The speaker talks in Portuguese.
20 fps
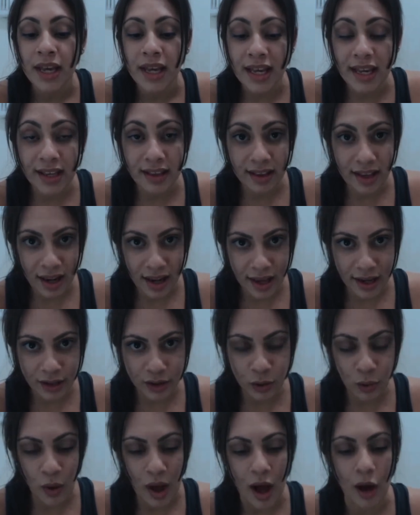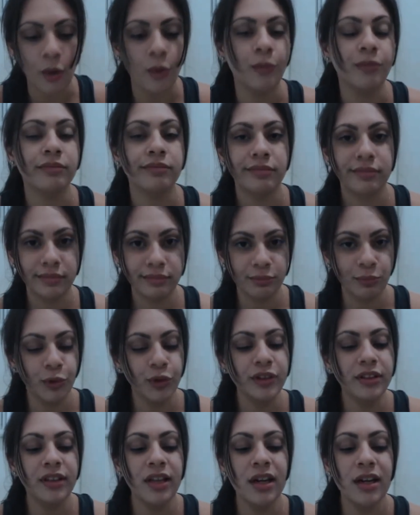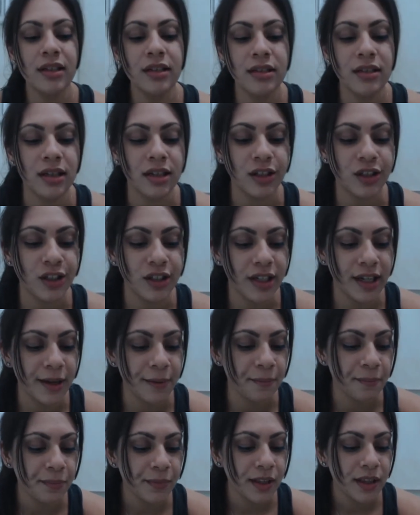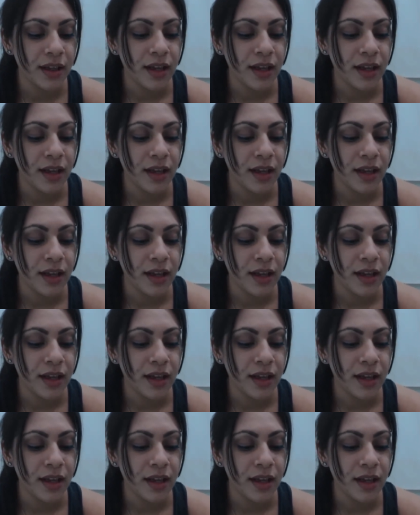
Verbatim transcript: e intelectual. Muito interessante, né?